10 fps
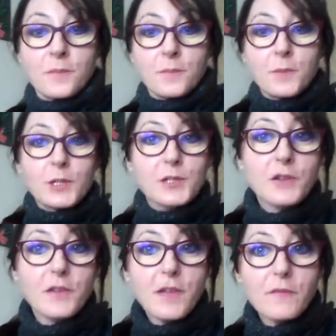Bonjour
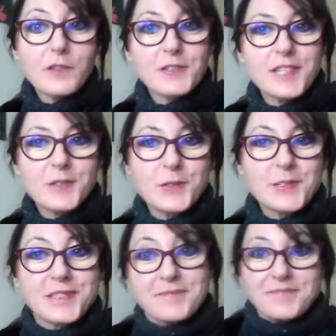et bienvenue à
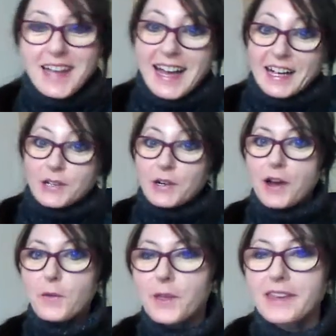tous Encore
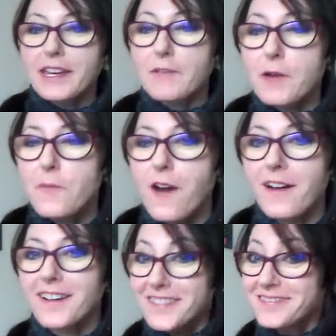un week-end avec
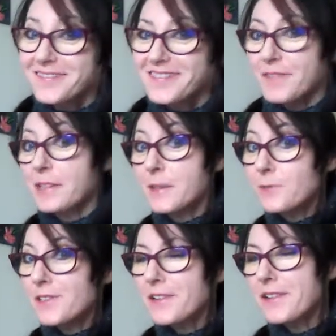moi hum, Ça va être
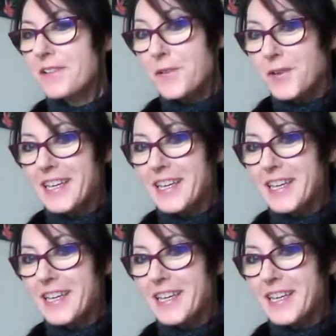amusant Oui